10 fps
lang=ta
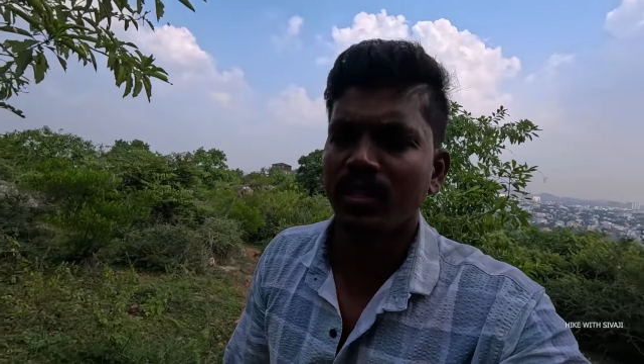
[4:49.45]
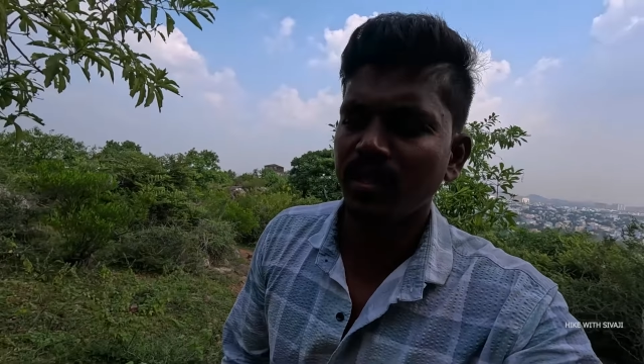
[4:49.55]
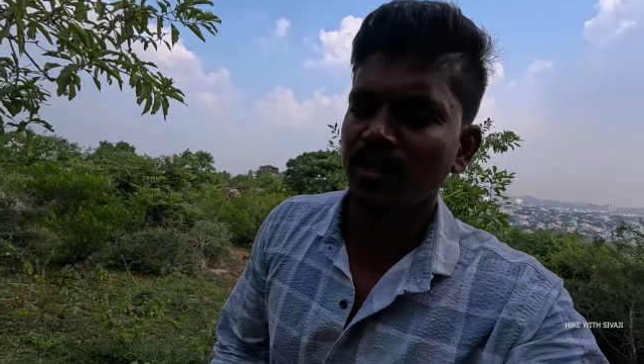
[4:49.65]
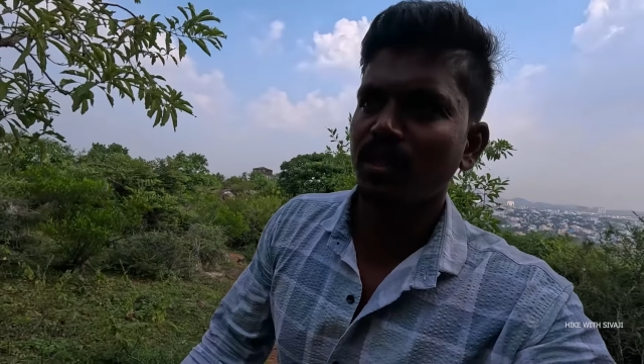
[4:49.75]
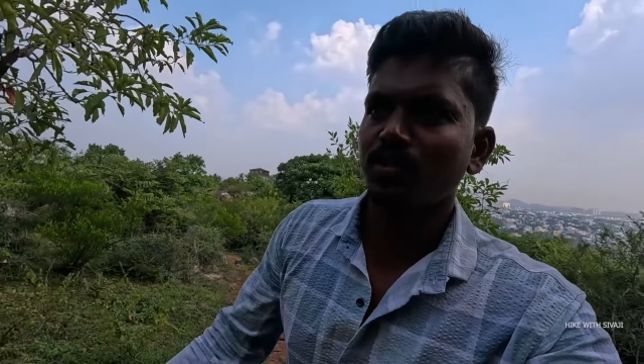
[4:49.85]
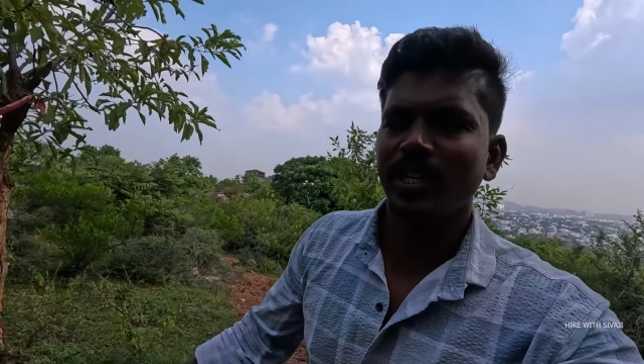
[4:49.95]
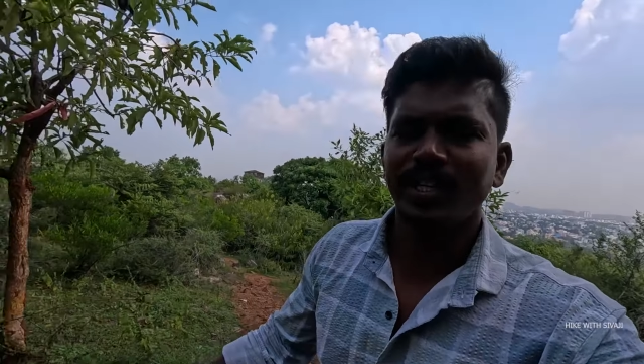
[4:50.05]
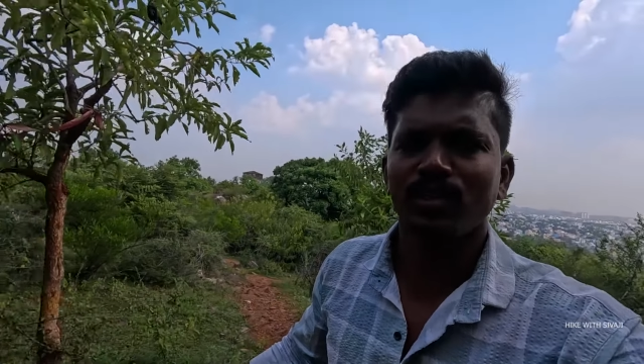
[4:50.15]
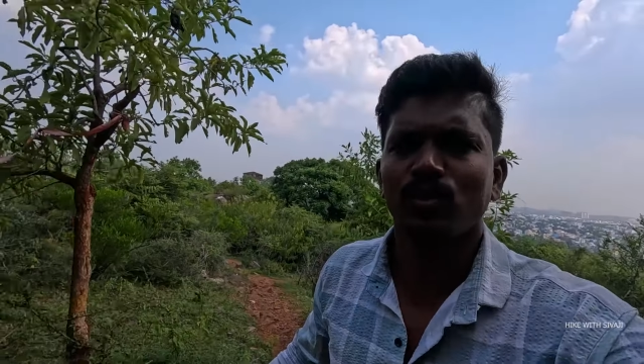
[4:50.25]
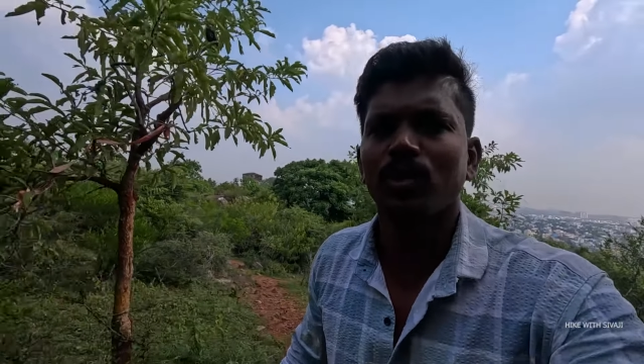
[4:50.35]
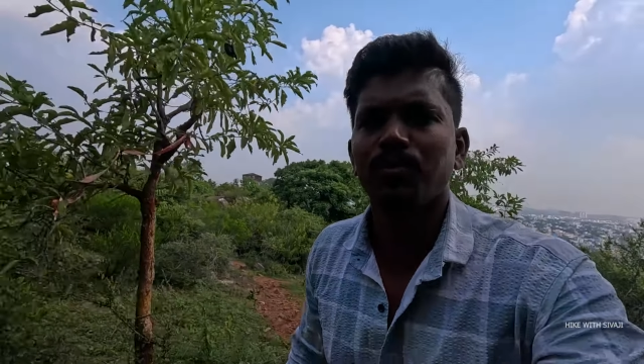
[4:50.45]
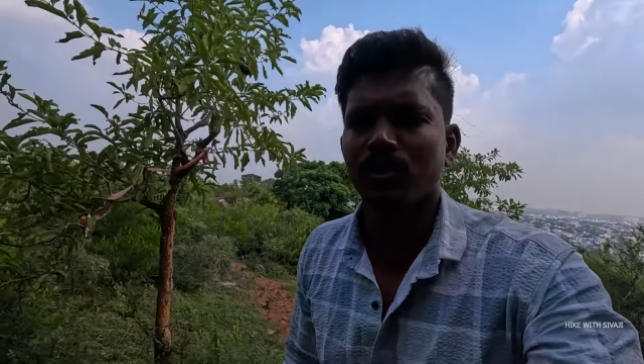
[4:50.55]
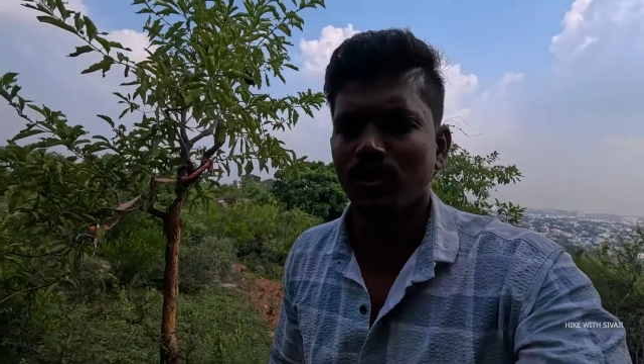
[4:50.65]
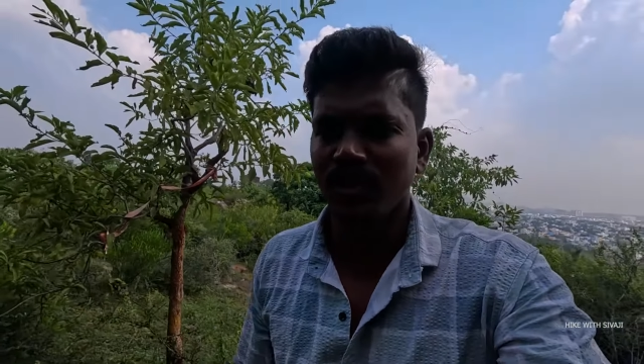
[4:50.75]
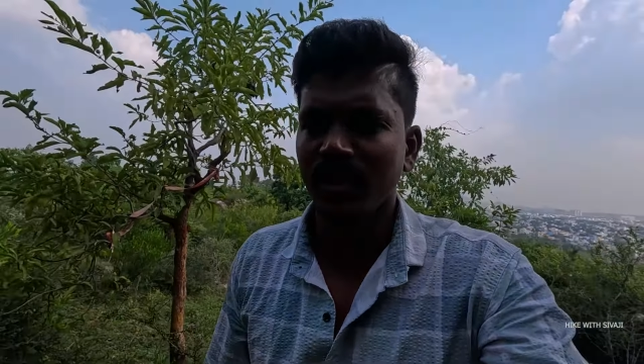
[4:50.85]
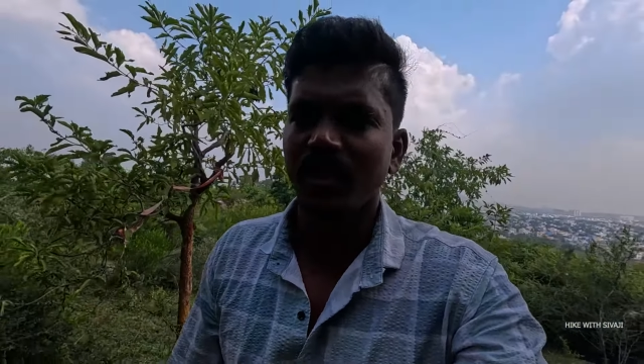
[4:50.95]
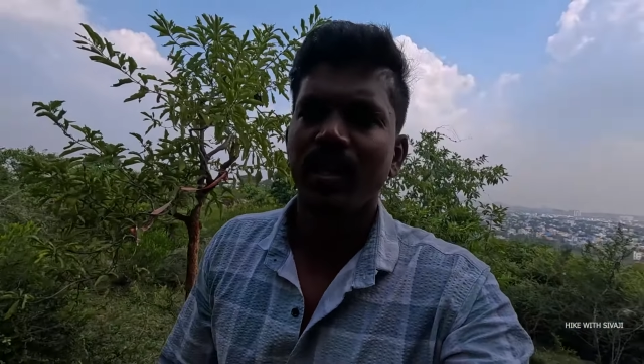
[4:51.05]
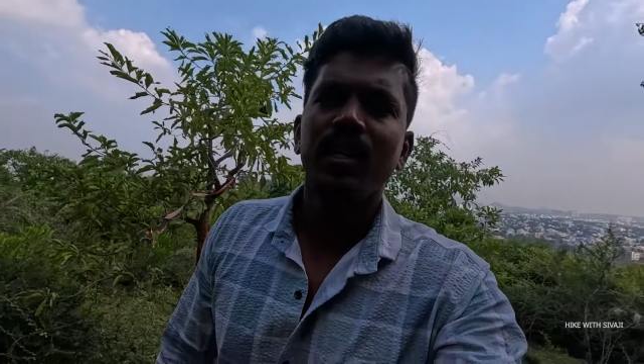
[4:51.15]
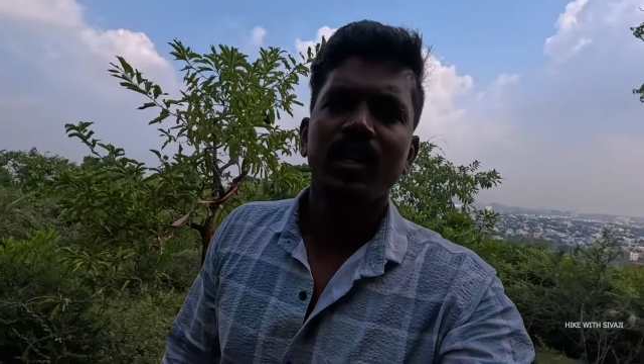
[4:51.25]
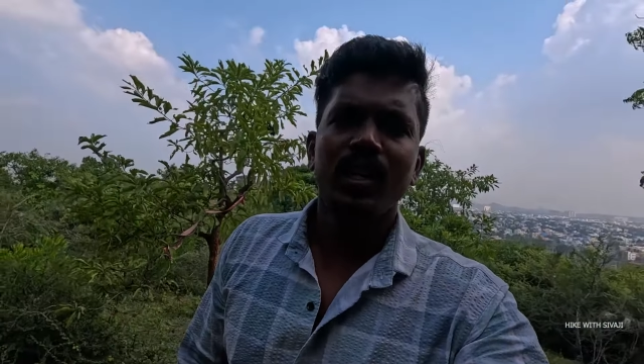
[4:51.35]
சின்ன சின்ன பாதைகள் உள்ளே போகுது
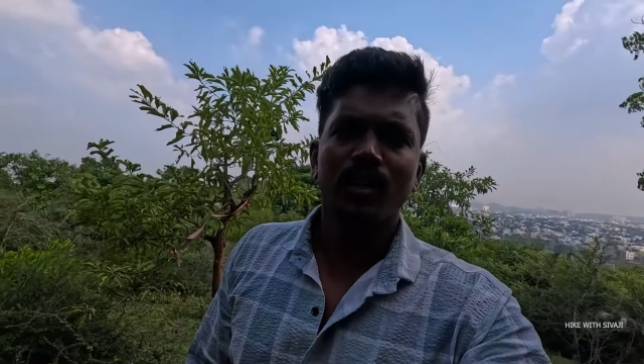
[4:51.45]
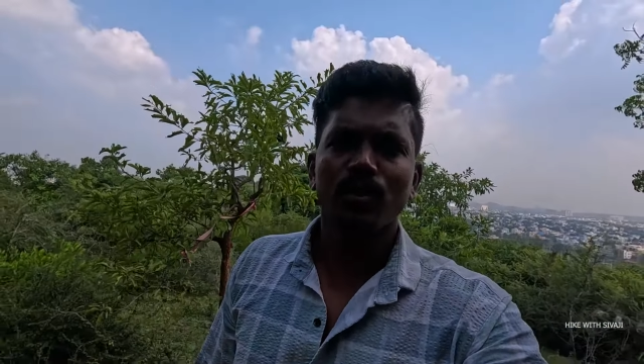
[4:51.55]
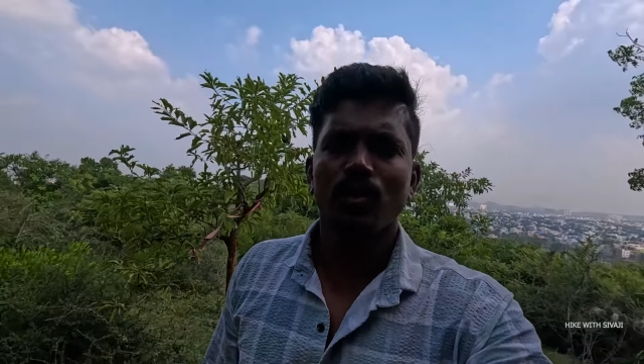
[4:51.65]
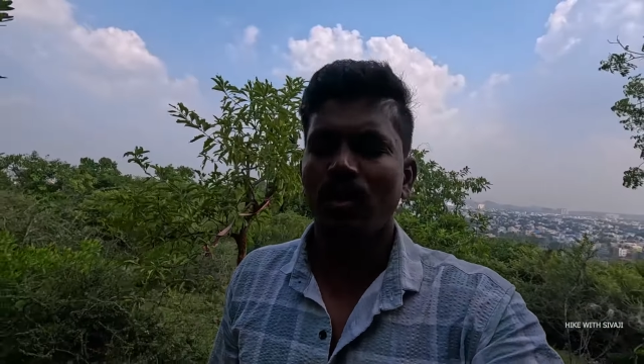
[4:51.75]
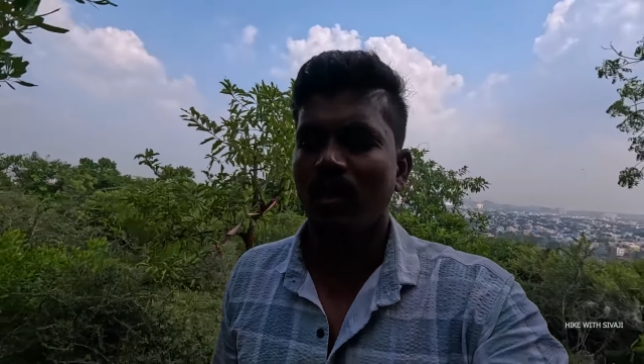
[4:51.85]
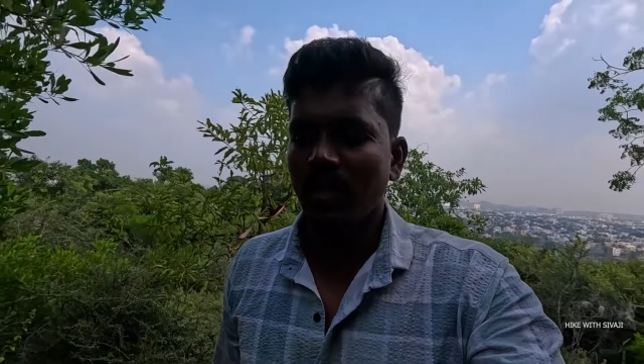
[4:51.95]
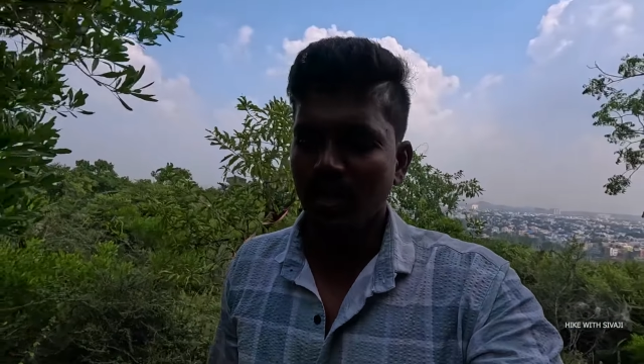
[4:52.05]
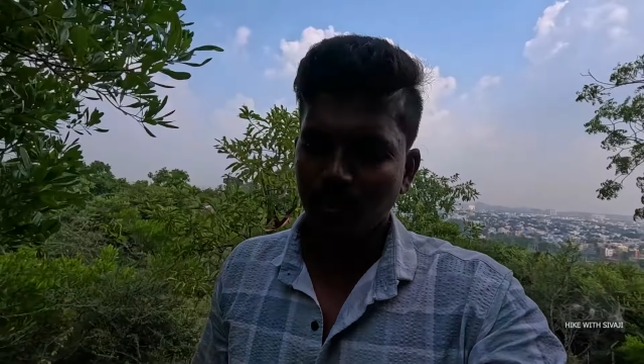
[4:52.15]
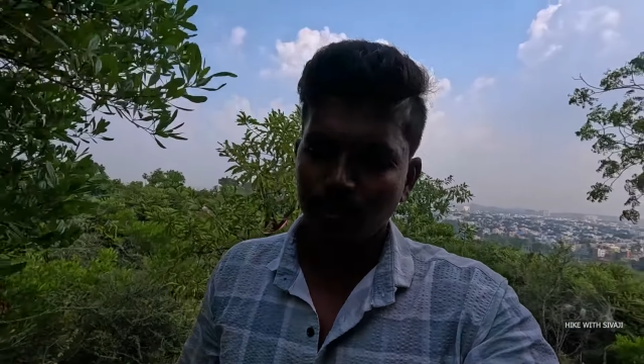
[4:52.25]
அது வந்து லோக்கல் ஆளுங்க